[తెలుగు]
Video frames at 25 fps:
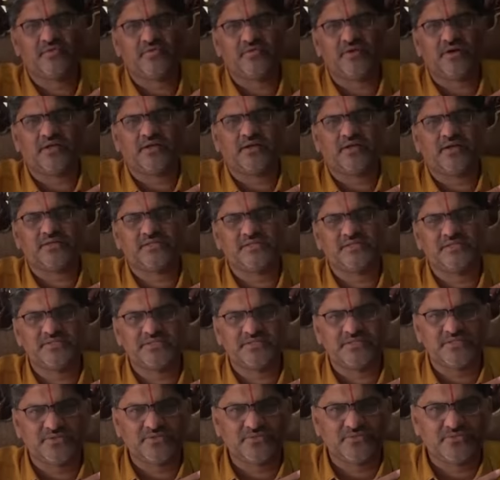మనం
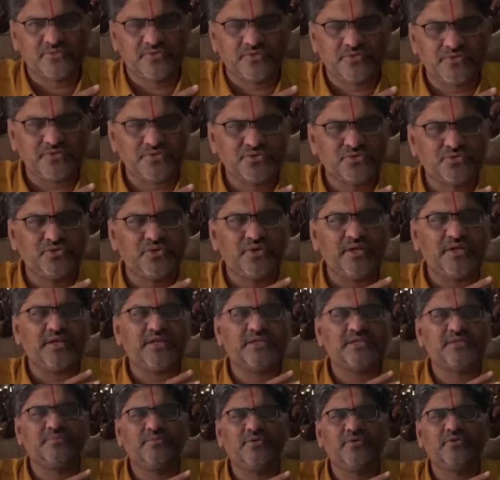అనాలసిస్ చేసుకుంటూ
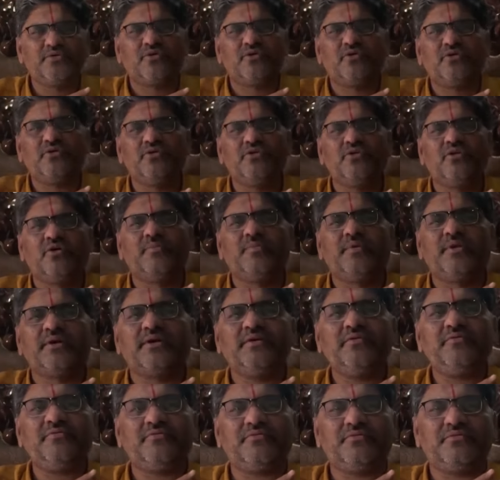సూర్యరశ్మి గృహం
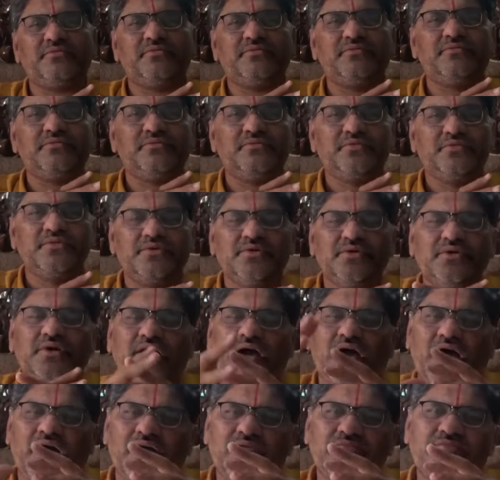లోపలికి
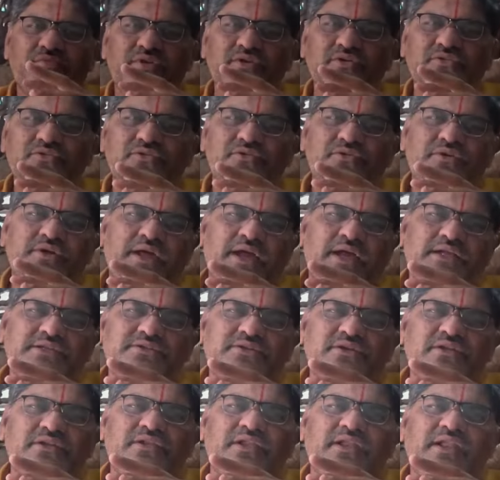ఆ వెలుతురు
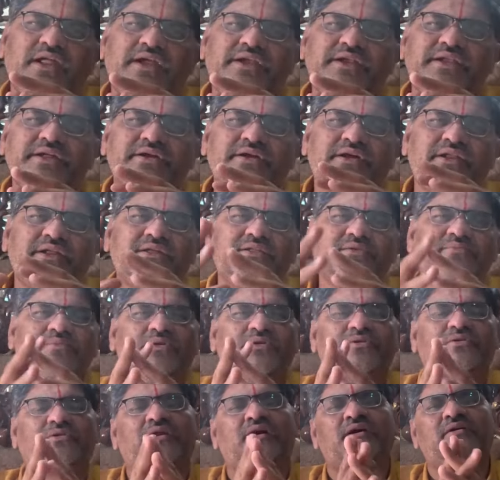న్యాచురల్ లైటింగ్ అనేది
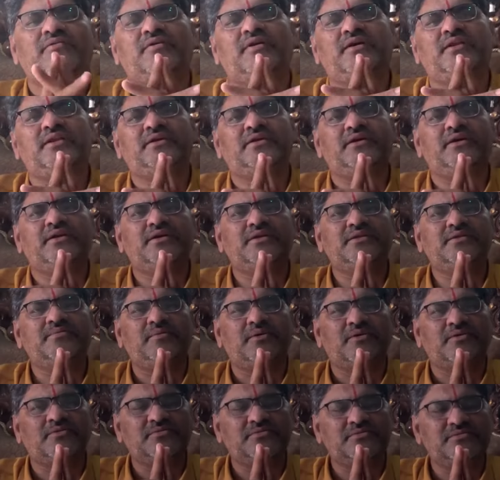మనకు రావాలి అనేది
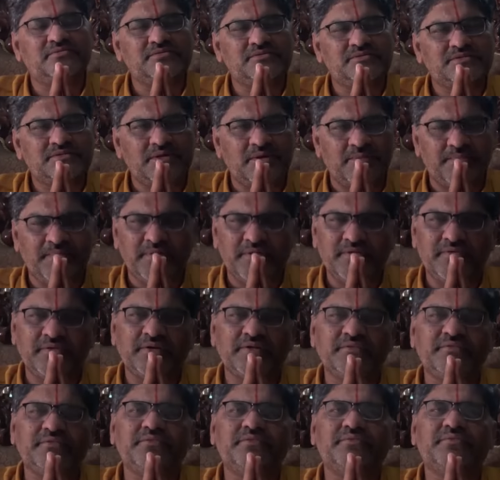మనం
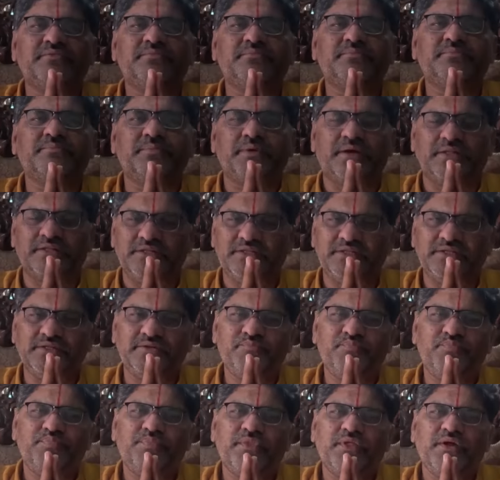చెప్పేటువంటి పద్ధతి
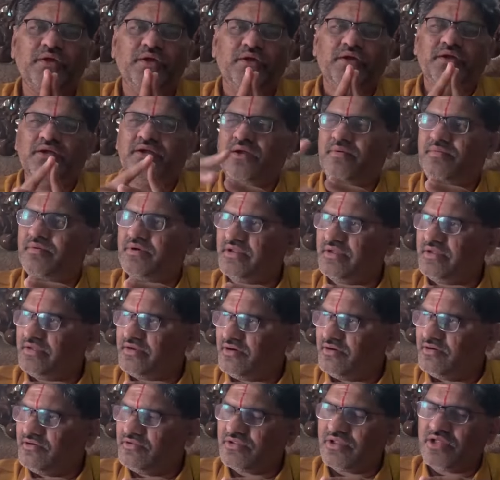కాబట్టి ఈ
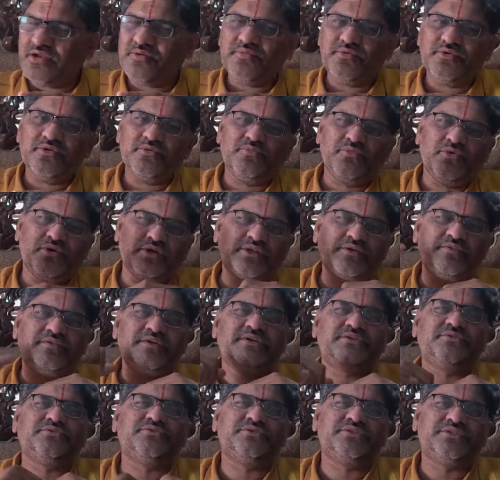రెండు తలుపులు మూత
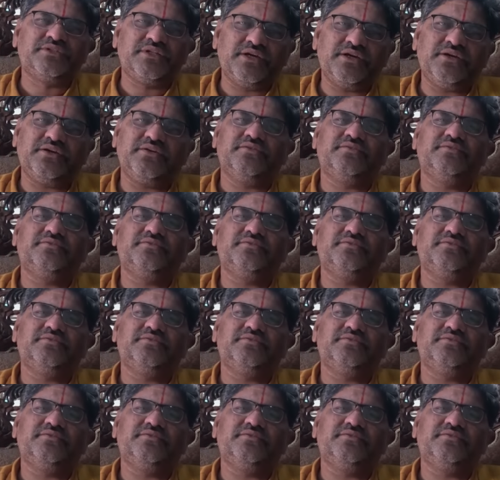వేసి ఉంచితే